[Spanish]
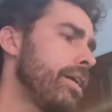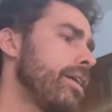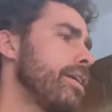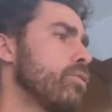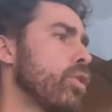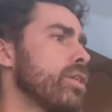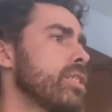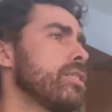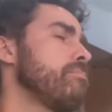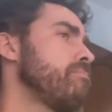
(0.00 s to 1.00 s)
Y
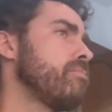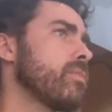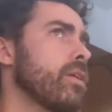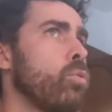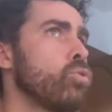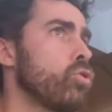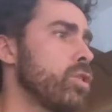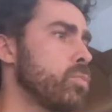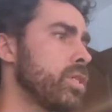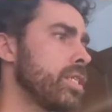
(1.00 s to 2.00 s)
entonces, justo
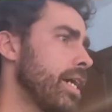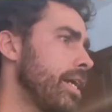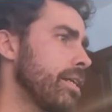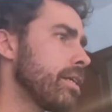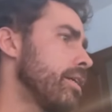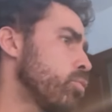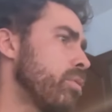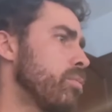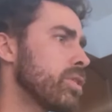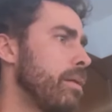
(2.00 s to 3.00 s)
después de llegar, eh,
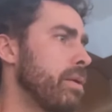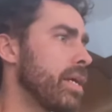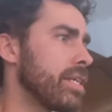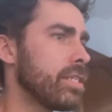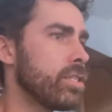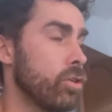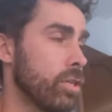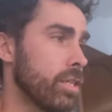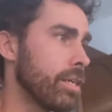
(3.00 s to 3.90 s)
tuvimos la primera sesión.